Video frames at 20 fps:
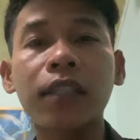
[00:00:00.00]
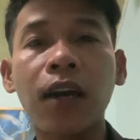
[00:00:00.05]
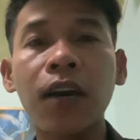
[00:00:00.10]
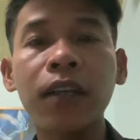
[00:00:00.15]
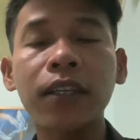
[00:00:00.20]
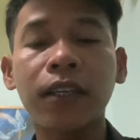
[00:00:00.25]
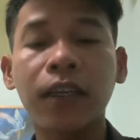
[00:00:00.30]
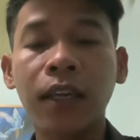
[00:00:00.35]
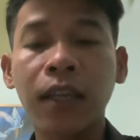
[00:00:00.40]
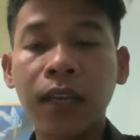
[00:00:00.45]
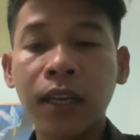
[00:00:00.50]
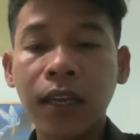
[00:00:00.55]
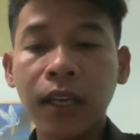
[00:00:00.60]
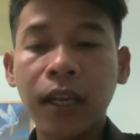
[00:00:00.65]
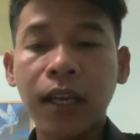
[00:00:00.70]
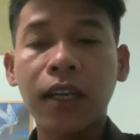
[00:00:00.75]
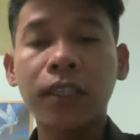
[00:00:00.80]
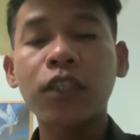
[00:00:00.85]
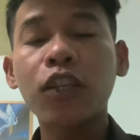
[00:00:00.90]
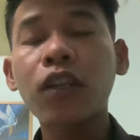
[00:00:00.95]
thôi
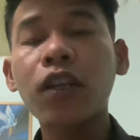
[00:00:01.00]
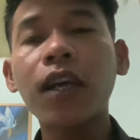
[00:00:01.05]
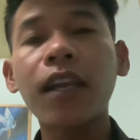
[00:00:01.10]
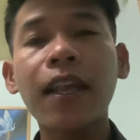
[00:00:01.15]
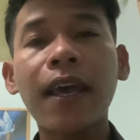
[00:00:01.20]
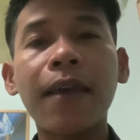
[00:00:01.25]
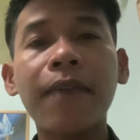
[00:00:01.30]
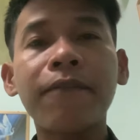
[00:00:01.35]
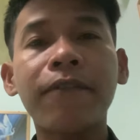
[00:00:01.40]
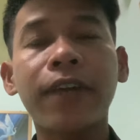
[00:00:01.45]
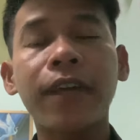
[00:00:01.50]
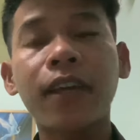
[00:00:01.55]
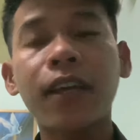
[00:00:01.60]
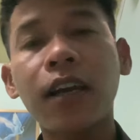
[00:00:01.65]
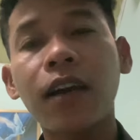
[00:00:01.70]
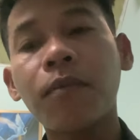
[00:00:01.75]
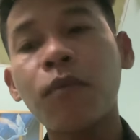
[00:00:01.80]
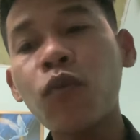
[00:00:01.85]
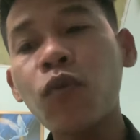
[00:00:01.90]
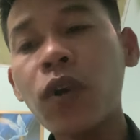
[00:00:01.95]
à, cho nên là em việc
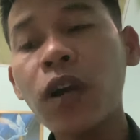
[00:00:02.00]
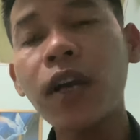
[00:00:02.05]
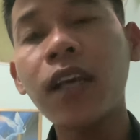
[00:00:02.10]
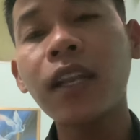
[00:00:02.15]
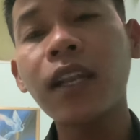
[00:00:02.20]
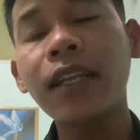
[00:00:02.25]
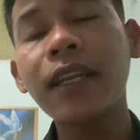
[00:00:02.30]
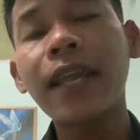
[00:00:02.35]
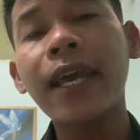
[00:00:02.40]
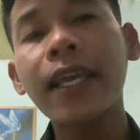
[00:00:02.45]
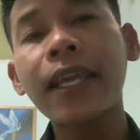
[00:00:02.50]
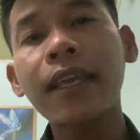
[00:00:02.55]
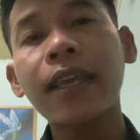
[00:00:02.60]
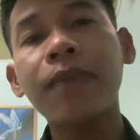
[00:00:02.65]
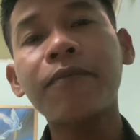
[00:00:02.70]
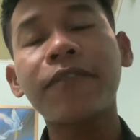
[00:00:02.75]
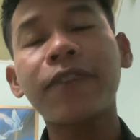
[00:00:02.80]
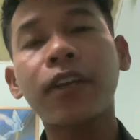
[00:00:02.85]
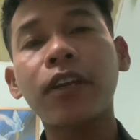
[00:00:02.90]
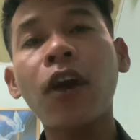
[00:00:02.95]
muốn lên đây
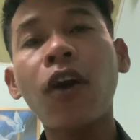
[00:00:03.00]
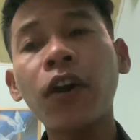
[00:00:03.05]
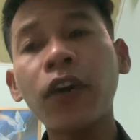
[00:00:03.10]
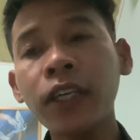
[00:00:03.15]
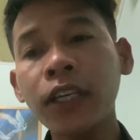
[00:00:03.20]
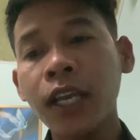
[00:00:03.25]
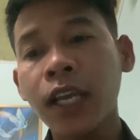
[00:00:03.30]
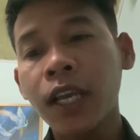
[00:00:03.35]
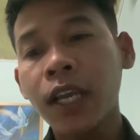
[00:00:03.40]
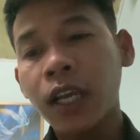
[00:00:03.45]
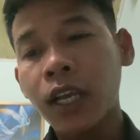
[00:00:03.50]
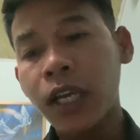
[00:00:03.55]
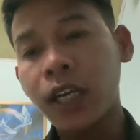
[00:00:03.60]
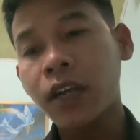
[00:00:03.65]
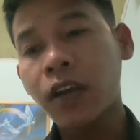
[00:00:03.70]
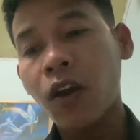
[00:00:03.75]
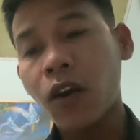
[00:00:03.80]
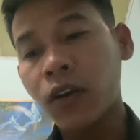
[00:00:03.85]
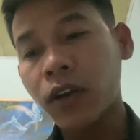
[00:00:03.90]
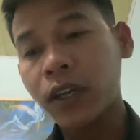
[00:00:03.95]
em việc nói à,
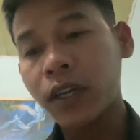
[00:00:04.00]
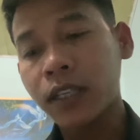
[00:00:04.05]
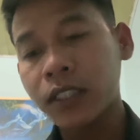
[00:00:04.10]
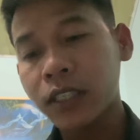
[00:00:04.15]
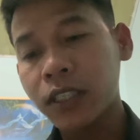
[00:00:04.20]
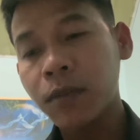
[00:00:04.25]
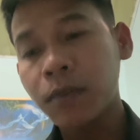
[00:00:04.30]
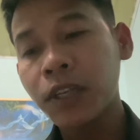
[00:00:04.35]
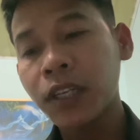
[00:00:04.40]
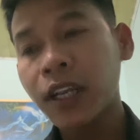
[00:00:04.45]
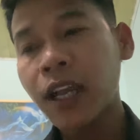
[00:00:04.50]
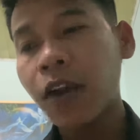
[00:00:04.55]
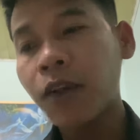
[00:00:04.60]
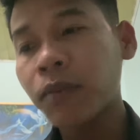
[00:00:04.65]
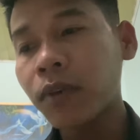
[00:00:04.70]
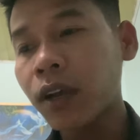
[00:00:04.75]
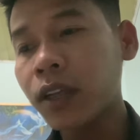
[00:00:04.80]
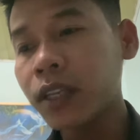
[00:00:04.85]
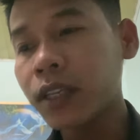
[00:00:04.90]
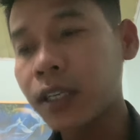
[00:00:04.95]
còn sư minh
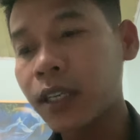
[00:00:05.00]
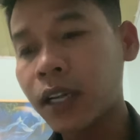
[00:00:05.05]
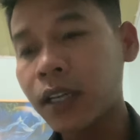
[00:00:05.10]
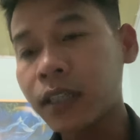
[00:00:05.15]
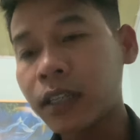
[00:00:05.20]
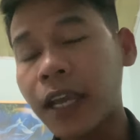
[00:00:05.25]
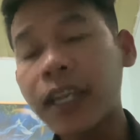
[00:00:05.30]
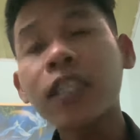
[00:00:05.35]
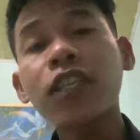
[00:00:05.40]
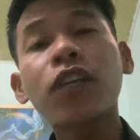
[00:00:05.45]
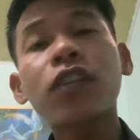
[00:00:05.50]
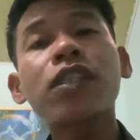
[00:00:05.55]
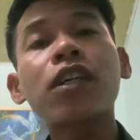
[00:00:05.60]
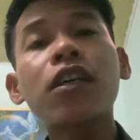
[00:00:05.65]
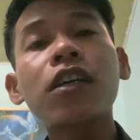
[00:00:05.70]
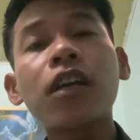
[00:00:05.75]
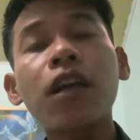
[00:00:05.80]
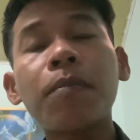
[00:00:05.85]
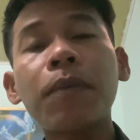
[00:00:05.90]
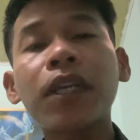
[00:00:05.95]
không nói thì để cho
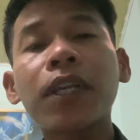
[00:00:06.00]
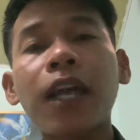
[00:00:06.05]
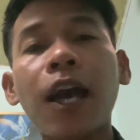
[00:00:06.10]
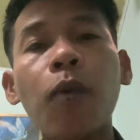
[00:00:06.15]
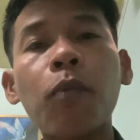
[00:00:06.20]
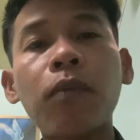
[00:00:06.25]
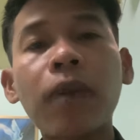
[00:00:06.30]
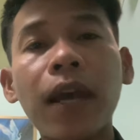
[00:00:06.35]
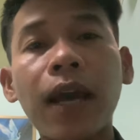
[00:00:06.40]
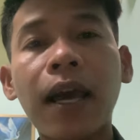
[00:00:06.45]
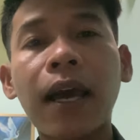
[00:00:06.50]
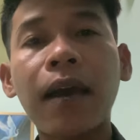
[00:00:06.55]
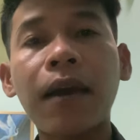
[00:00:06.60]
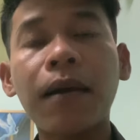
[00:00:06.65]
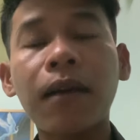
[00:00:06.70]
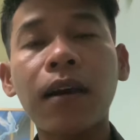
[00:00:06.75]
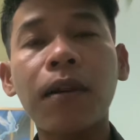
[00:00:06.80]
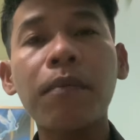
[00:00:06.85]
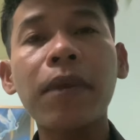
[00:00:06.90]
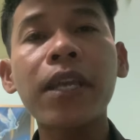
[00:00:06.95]
sư minh không là
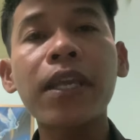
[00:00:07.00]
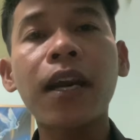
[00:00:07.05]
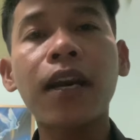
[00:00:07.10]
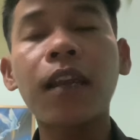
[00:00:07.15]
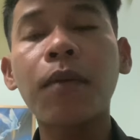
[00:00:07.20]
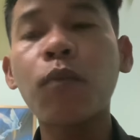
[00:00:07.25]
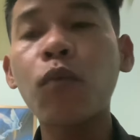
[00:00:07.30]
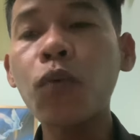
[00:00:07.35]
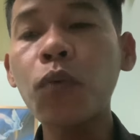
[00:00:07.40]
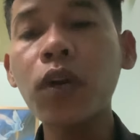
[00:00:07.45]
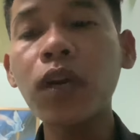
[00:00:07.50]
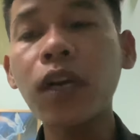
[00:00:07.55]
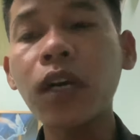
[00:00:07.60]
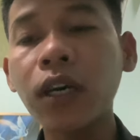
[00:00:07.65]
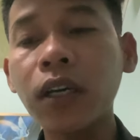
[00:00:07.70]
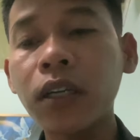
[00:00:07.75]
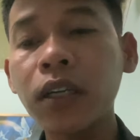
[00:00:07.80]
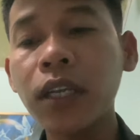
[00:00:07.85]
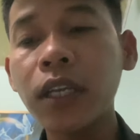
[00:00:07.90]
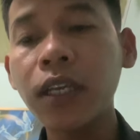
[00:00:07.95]
bây giờ là muốn
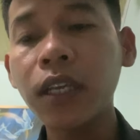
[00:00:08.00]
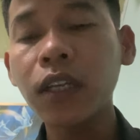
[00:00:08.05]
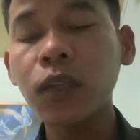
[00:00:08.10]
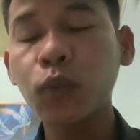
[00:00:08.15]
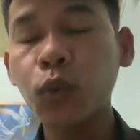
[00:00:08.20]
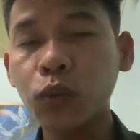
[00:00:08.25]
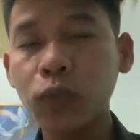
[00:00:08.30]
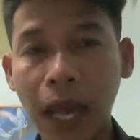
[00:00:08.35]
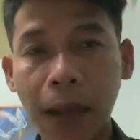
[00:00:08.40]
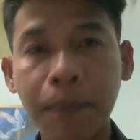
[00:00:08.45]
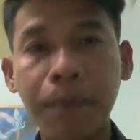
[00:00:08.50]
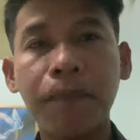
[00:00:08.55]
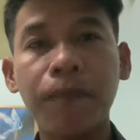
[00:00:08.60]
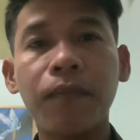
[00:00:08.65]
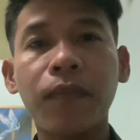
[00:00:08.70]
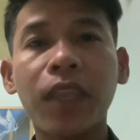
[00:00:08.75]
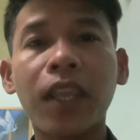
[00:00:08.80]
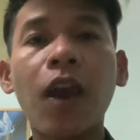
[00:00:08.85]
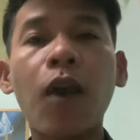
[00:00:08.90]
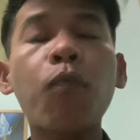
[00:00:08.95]
đi tu tập
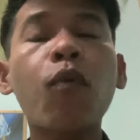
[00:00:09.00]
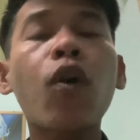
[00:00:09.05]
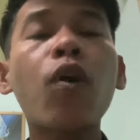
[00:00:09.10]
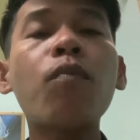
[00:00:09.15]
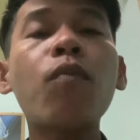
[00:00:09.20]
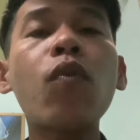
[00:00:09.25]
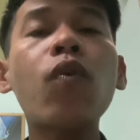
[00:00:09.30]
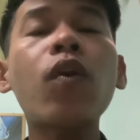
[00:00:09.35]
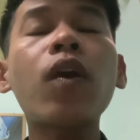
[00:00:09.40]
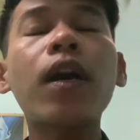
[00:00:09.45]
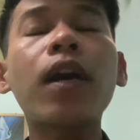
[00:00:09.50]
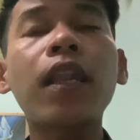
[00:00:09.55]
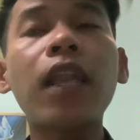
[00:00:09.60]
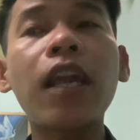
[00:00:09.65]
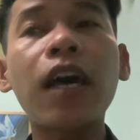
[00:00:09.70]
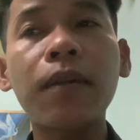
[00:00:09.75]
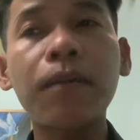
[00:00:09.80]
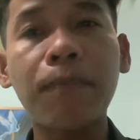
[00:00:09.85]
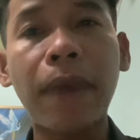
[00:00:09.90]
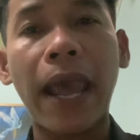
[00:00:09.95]
không có muốn
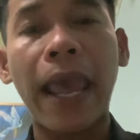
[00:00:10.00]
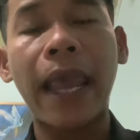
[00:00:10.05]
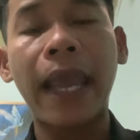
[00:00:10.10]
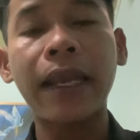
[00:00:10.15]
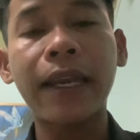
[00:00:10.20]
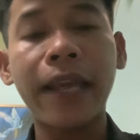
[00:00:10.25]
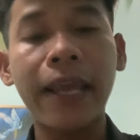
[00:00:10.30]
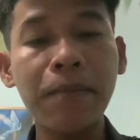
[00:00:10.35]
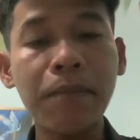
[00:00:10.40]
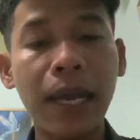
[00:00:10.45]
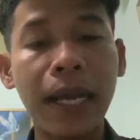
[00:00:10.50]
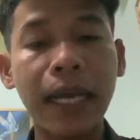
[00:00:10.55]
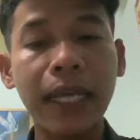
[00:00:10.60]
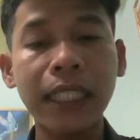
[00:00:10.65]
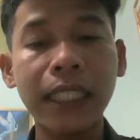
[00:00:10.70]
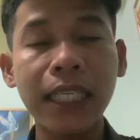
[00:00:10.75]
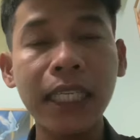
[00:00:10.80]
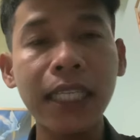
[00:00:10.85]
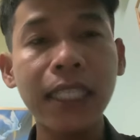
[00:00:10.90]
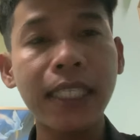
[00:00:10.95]
lên mạng để mà
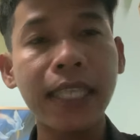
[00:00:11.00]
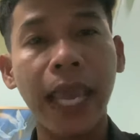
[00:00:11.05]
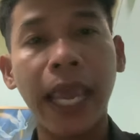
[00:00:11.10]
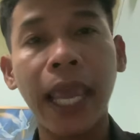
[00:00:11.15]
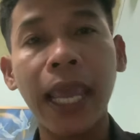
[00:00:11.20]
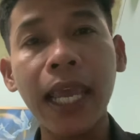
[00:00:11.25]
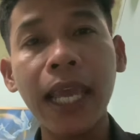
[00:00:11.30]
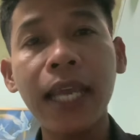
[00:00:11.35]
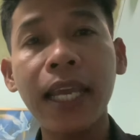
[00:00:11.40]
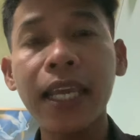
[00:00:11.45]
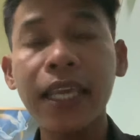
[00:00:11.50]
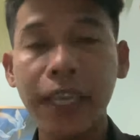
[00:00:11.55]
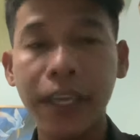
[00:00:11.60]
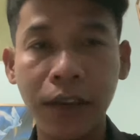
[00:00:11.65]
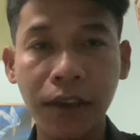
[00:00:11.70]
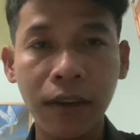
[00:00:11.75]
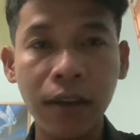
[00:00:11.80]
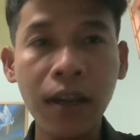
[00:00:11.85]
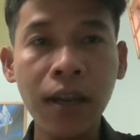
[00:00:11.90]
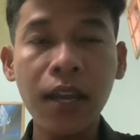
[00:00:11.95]
chia sẻ cái gì
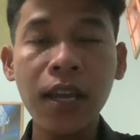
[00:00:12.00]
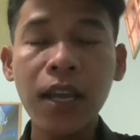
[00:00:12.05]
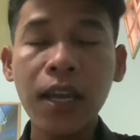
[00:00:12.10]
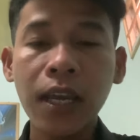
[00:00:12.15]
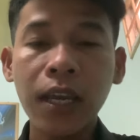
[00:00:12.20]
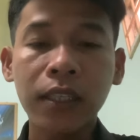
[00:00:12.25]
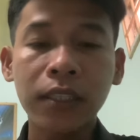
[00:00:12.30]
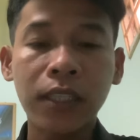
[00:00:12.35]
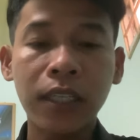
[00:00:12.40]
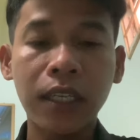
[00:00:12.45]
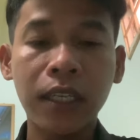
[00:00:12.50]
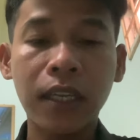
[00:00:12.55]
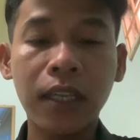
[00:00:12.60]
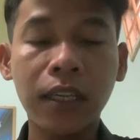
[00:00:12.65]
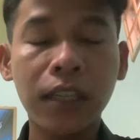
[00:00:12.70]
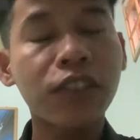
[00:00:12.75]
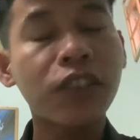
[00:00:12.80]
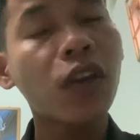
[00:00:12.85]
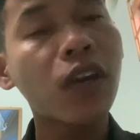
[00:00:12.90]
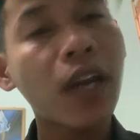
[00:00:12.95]
nữa
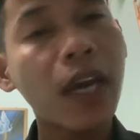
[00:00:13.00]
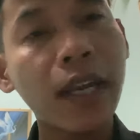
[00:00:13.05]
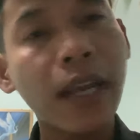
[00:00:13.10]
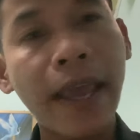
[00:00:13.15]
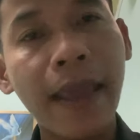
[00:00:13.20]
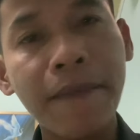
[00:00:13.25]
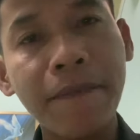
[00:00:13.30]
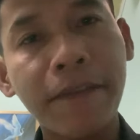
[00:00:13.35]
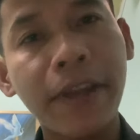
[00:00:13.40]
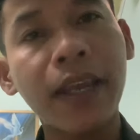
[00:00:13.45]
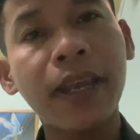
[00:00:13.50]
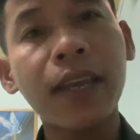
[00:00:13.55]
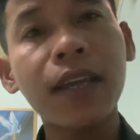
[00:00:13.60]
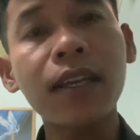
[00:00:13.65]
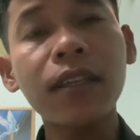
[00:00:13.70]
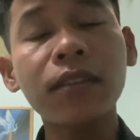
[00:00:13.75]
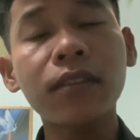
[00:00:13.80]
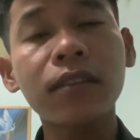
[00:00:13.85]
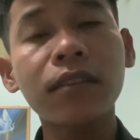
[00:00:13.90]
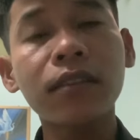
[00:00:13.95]
thì cho nên là em việc á